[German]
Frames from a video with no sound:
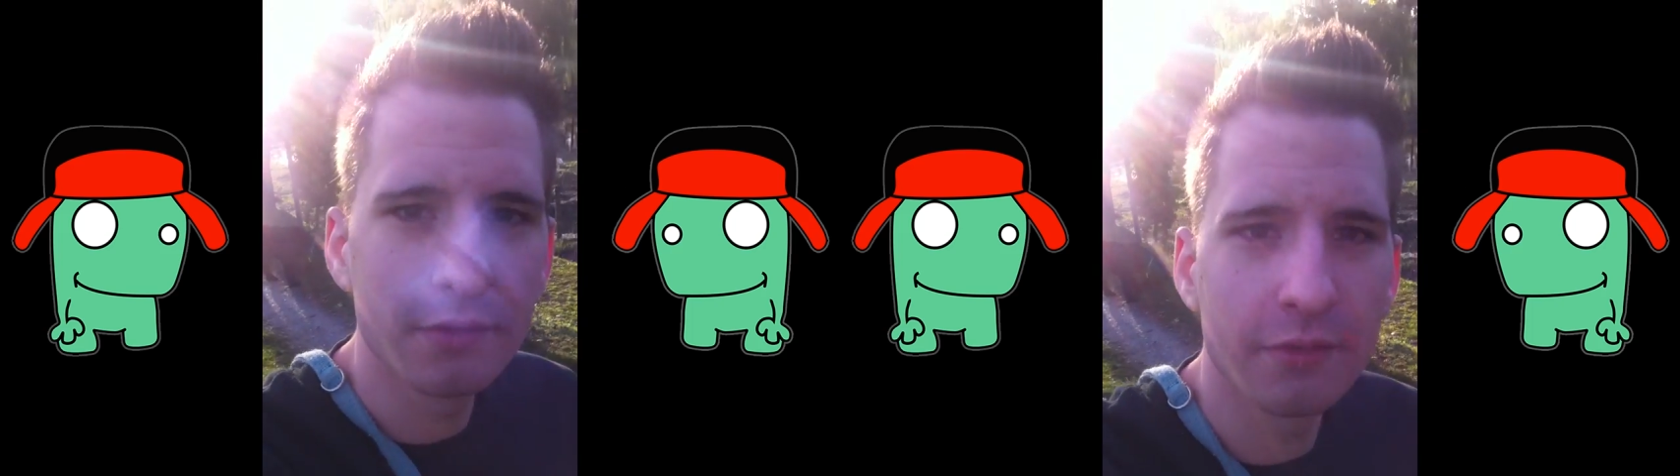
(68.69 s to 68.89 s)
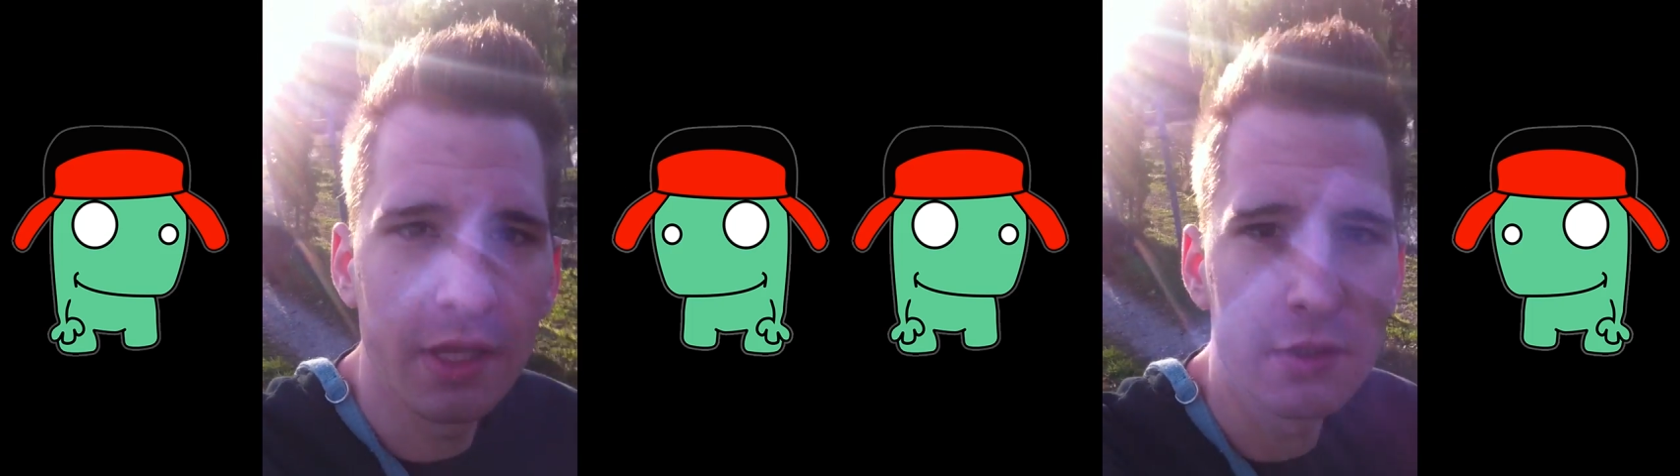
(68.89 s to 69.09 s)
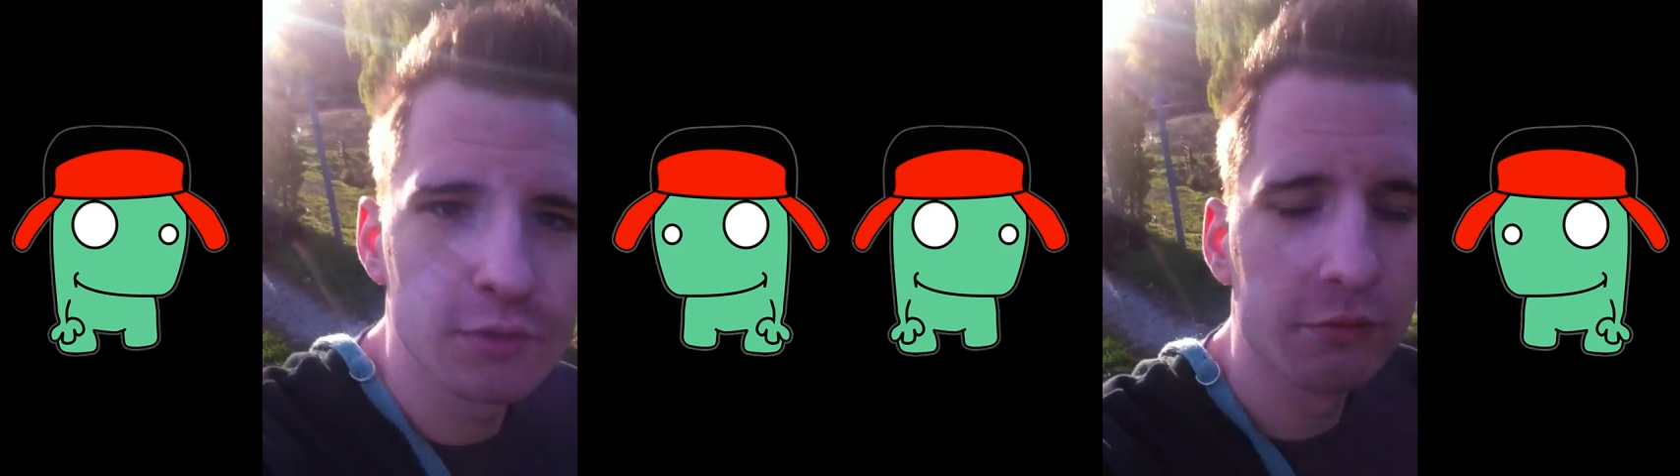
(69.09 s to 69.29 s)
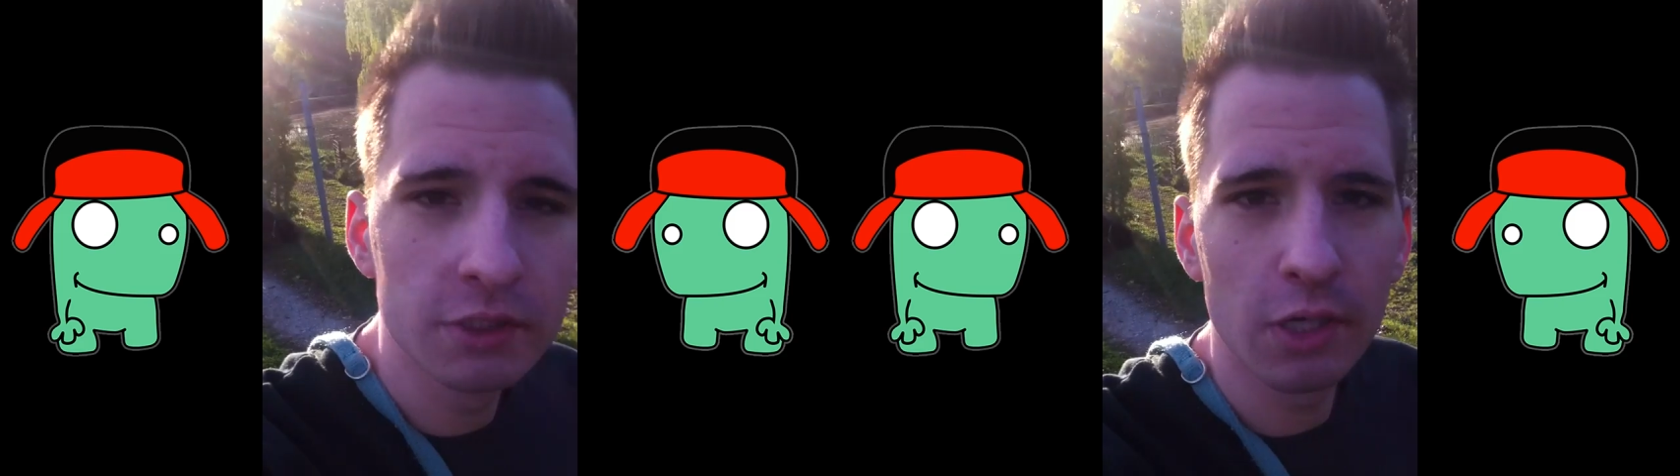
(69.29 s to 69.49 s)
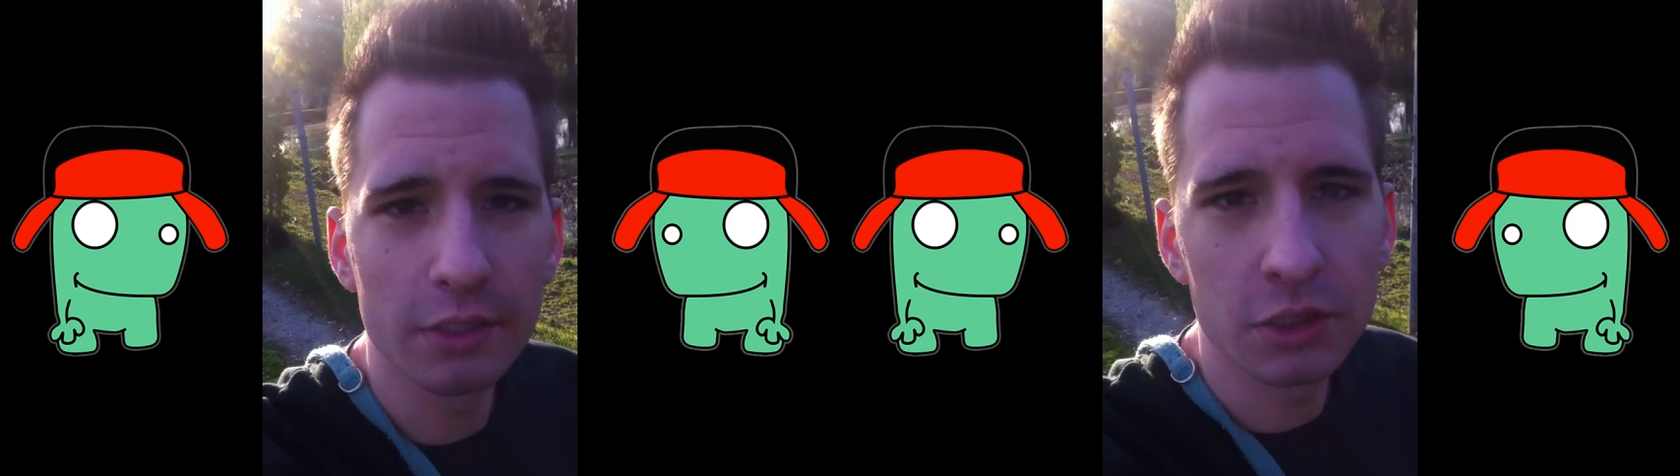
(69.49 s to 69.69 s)
Lazy
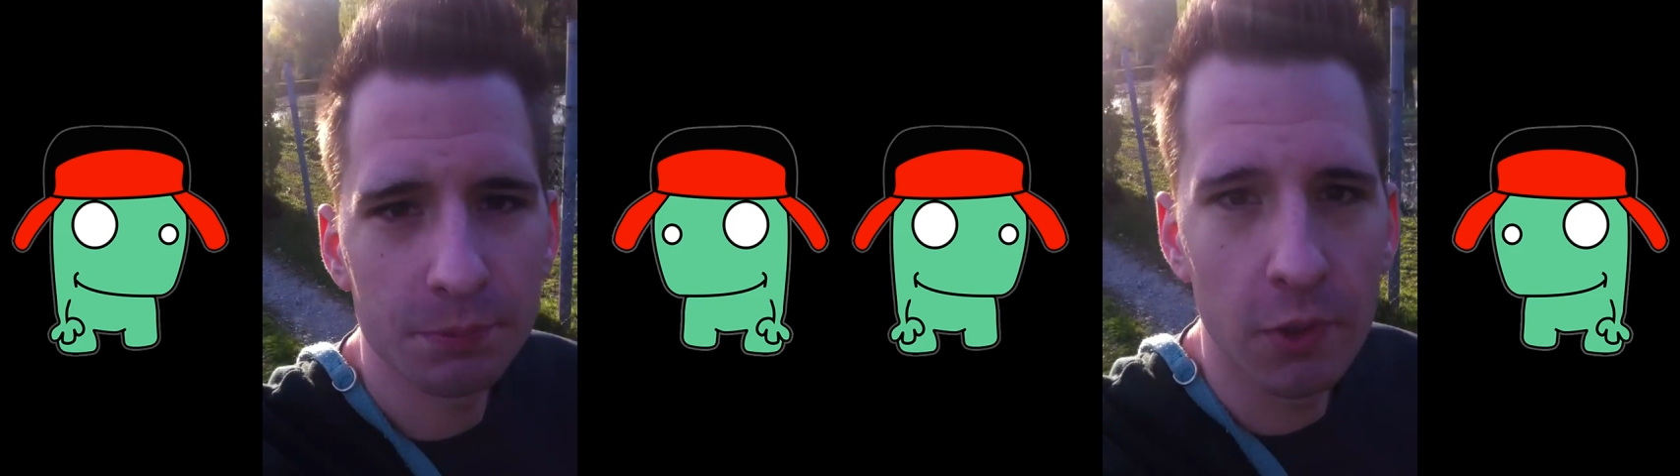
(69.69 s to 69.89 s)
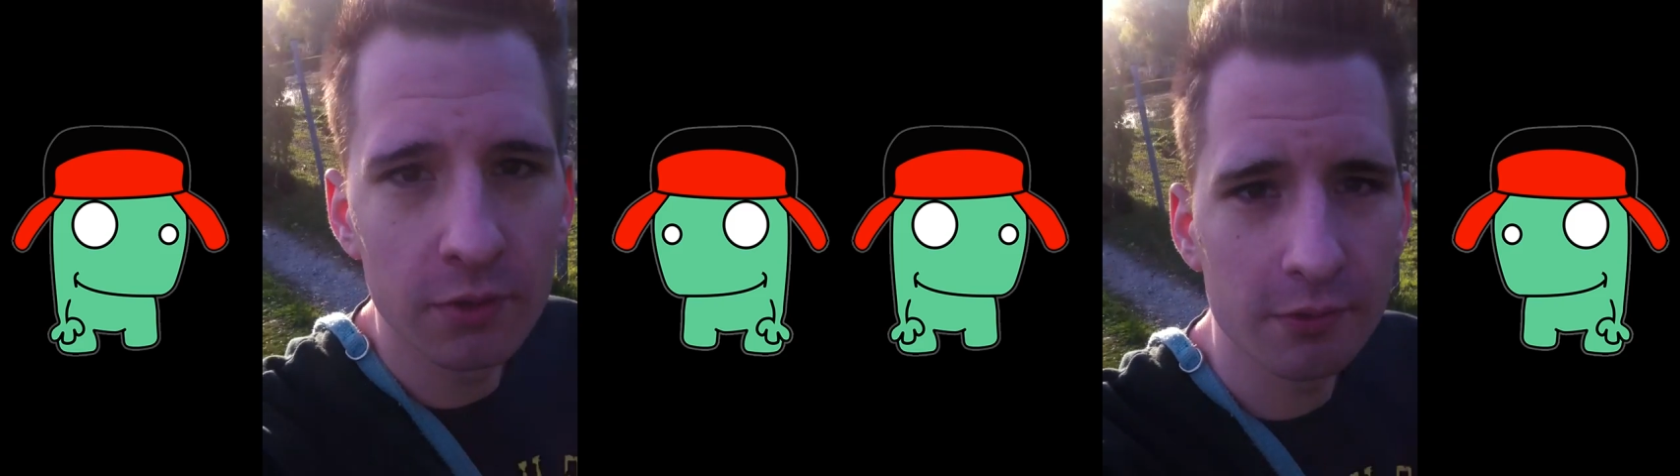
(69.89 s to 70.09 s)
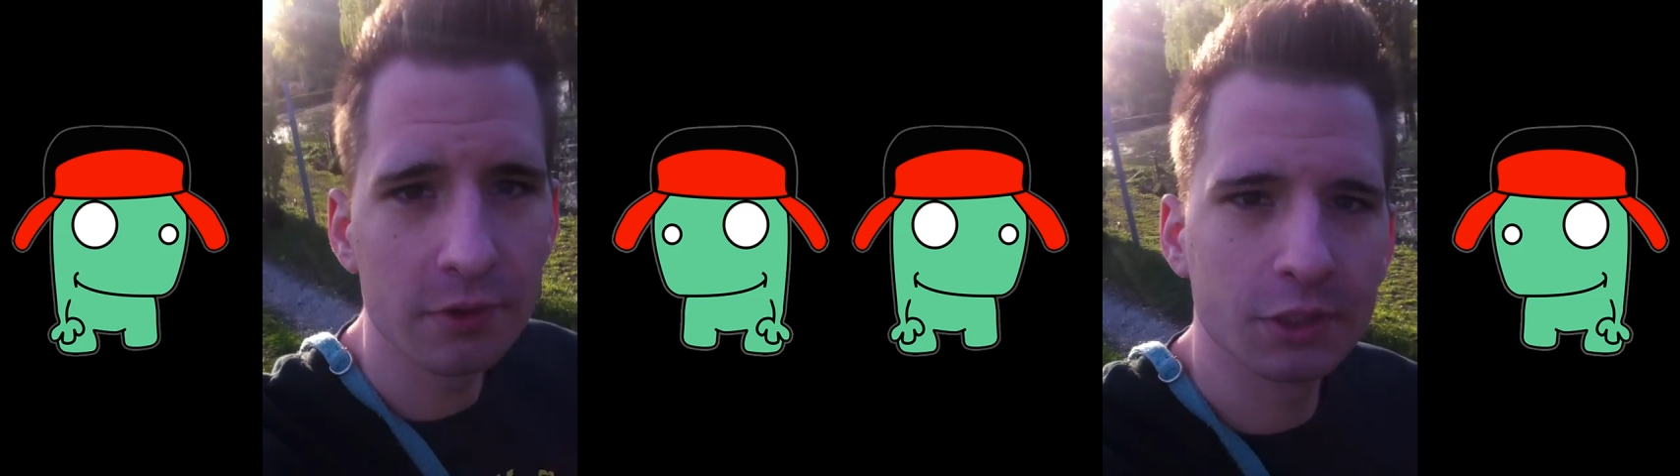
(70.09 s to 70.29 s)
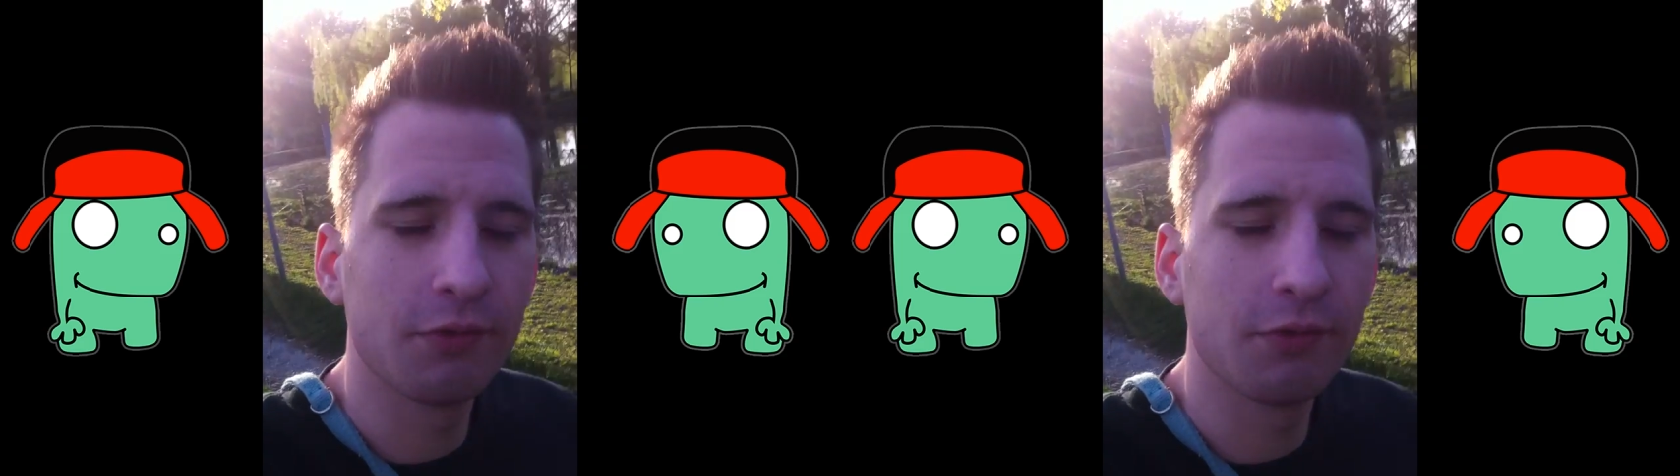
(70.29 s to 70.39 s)
Standalone Video angesprochen.